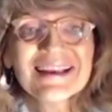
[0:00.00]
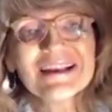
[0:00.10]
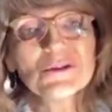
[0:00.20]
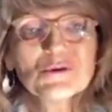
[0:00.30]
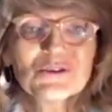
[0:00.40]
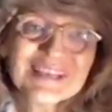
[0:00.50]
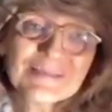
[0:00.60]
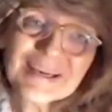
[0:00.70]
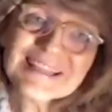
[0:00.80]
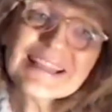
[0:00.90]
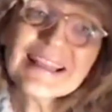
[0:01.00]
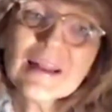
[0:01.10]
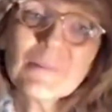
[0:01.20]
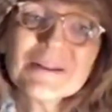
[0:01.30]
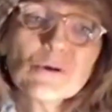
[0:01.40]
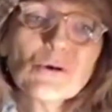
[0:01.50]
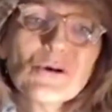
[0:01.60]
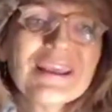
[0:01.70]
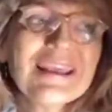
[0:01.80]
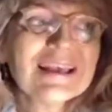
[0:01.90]
Entonces, a partir de la
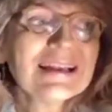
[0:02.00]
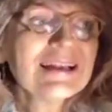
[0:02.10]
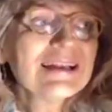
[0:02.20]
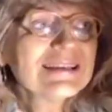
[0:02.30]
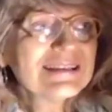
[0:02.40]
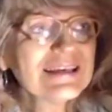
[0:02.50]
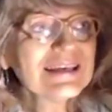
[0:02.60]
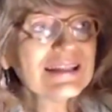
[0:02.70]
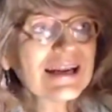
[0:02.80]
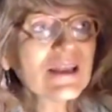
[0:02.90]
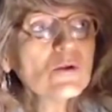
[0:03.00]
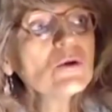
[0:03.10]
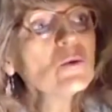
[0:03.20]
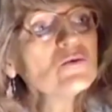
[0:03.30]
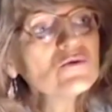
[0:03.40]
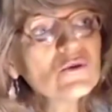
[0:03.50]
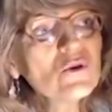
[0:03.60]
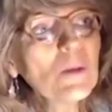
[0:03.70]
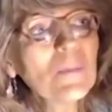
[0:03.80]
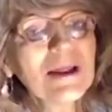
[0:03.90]
patología, se trajeron
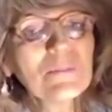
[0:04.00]
deducciones para